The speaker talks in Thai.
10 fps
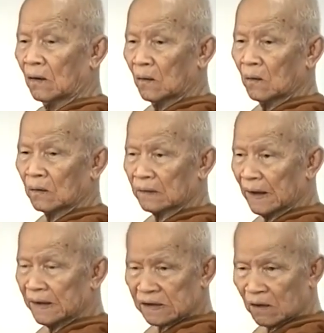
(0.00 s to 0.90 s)
ลง
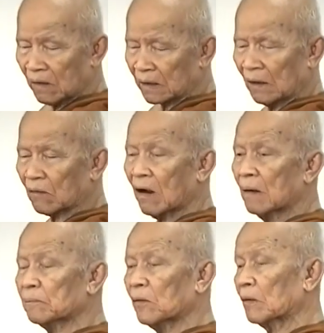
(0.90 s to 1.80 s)
ในช่อง่ควา
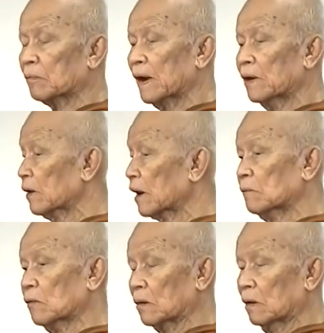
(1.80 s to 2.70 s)
มปลอดภัยด้วยกั
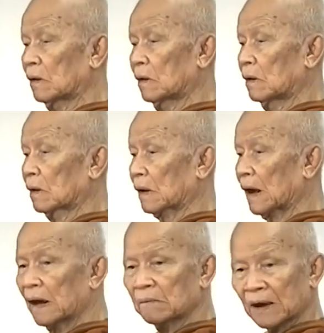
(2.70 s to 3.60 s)
นใค
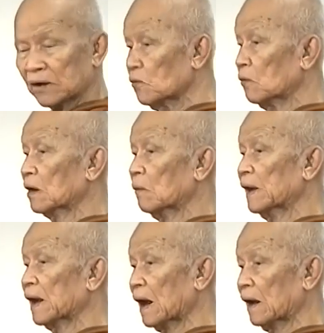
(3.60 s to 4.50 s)
รมายุ่งเรา
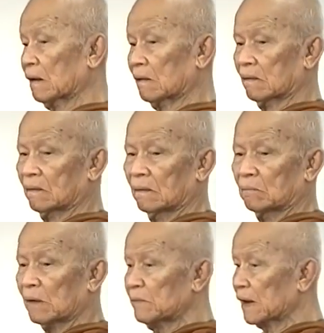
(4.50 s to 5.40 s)
ไม่ได้
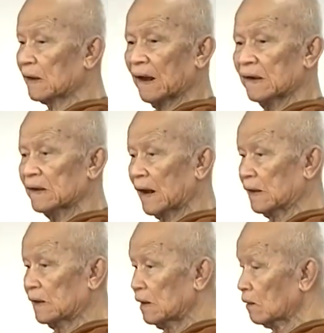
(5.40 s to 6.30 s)
ไม่มีใครใหญ่
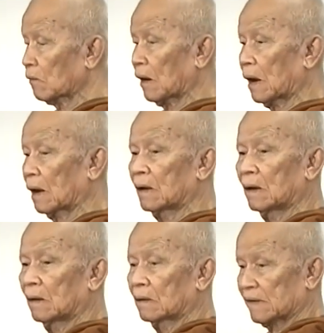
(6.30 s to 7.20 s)
ยิ่งกว่า
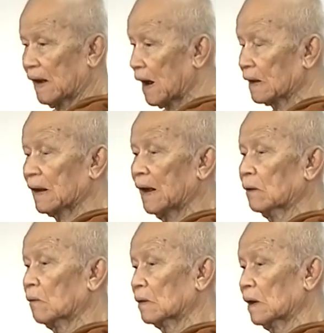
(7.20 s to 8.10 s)
ชาติไทย
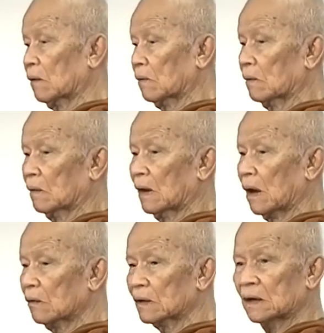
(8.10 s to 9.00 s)
ของเรา
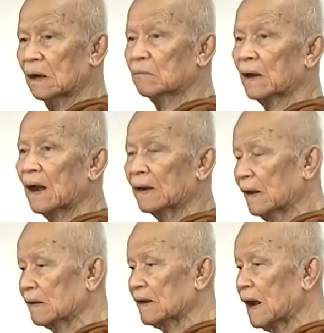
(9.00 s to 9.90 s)
เราถืออำนาจ
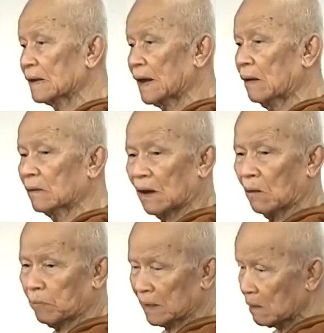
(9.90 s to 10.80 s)
แห่งชาติไทยของเรา
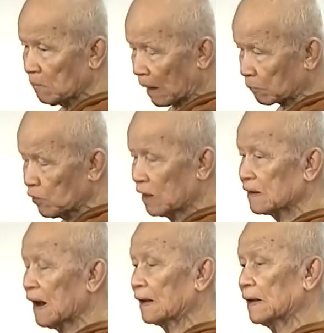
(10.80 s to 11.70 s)
ปฏิบัติเพื่อ
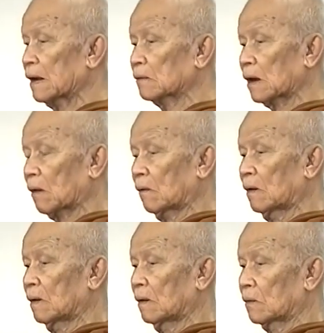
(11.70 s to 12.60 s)
ชาติไทยของเรา
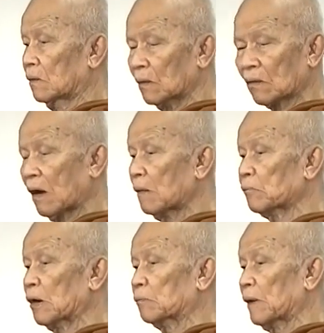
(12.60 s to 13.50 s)
ด้วยความ
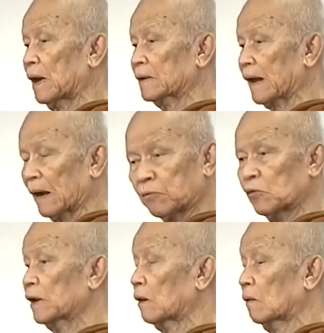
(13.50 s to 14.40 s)
ปลอดภัยแต่
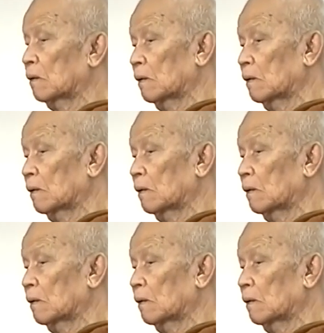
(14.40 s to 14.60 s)
ผู้เดียว